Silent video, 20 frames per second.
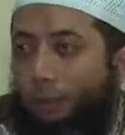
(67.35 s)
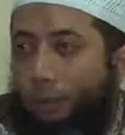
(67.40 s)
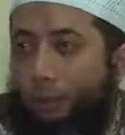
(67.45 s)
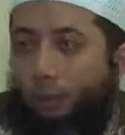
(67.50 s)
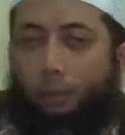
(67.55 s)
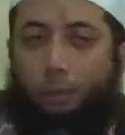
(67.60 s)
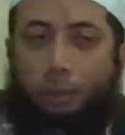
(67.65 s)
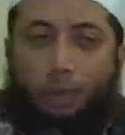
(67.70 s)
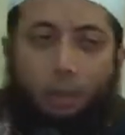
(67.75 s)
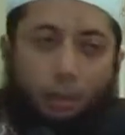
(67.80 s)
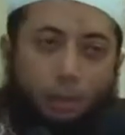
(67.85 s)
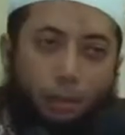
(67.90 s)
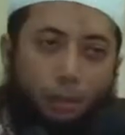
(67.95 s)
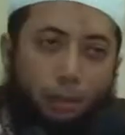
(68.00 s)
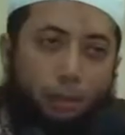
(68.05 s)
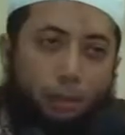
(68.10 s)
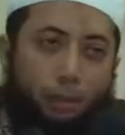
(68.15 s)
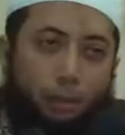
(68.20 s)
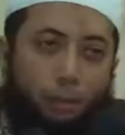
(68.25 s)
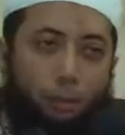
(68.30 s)

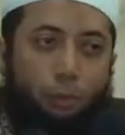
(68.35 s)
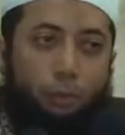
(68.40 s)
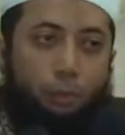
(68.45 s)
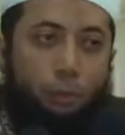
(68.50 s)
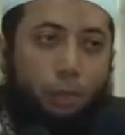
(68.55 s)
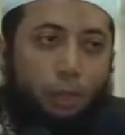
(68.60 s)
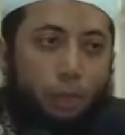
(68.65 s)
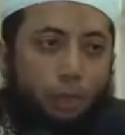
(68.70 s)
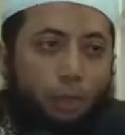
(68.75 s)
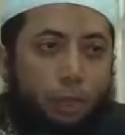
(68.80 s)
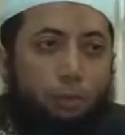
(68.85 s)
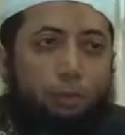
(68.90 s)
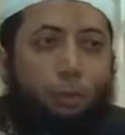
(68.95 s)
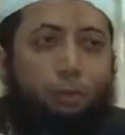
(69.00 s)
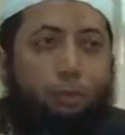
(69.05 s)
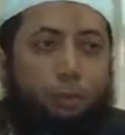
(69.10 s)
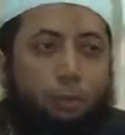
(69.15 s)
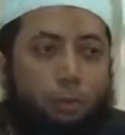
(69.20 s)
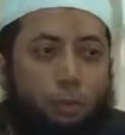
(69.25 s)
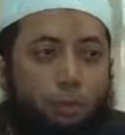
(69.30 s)
subhanallah duduk dengan saya
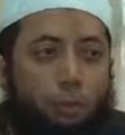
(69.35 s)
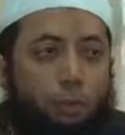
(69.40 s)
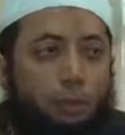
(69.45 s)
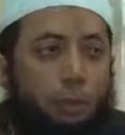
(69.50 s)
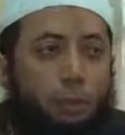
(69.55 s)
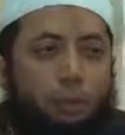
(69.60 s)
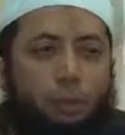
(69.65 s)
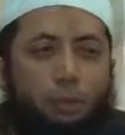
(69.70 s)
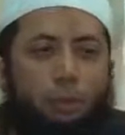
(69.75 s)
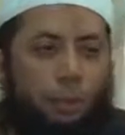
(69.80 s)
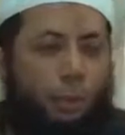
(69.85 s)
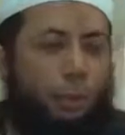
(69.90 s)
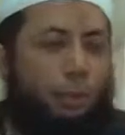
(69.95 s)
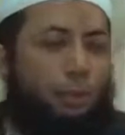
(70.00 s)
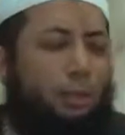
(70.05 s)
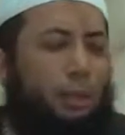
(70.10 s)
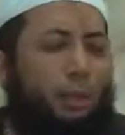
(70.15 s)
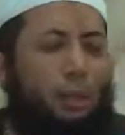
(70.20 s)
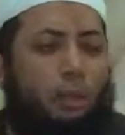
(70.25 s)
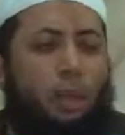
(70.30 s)
ngobrol sebentar Allah
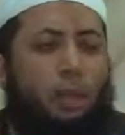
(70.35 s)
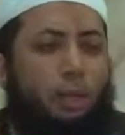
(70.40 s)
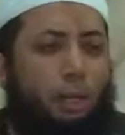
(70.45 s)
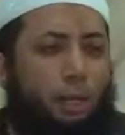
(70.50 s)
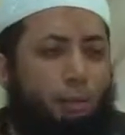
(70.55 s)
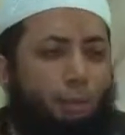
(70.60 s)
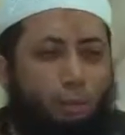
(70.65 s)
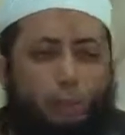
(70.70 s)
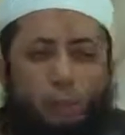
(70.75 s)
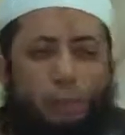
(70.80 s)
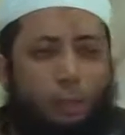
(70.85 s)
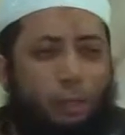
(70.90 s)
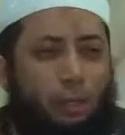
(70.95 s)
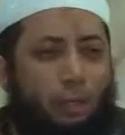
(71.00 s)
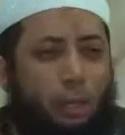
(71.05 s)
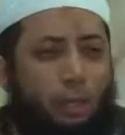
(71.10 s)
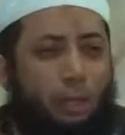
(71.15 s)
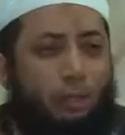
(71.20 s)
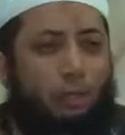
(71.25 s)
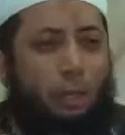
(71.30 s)
kasih hidayah bukan dari
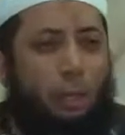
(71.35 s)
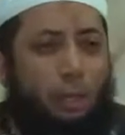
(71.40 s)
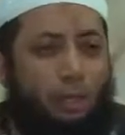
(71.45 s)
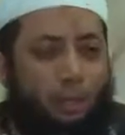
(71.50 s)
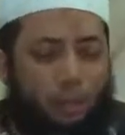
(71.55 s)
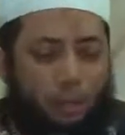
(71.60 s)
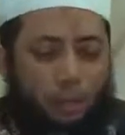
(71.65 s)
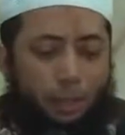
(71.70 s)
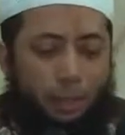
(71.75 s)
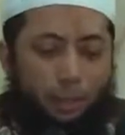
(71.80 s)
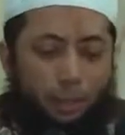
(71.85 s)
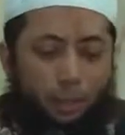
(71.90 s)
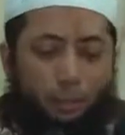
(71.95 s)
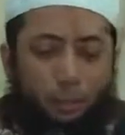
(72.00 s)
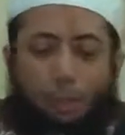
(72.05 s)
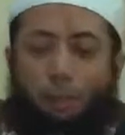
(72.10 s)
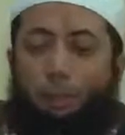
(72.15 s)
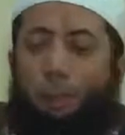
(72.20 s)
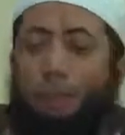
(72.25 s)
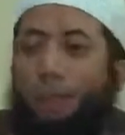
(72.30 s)
saya Allah kasih hidayah
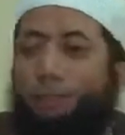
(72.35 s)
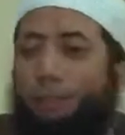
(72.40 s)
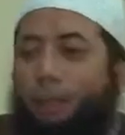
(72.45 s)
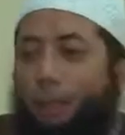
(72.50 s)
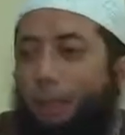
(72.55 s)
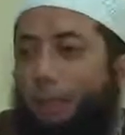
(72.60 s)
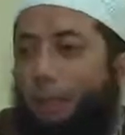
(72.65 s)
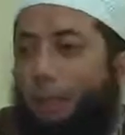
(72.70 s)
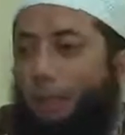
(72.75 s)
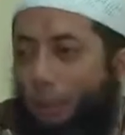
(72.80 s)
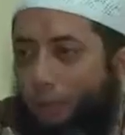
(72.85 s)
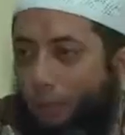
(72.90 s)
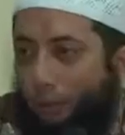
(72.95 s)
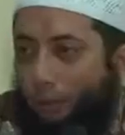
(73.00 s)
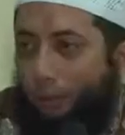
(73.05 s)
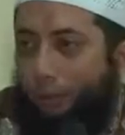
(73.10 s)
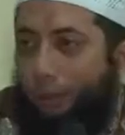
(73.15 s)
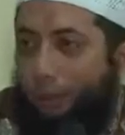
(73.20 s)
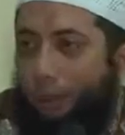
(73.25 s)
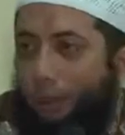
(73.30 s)
tiba-tiba dia meninggalkan
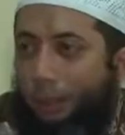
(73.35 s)
itu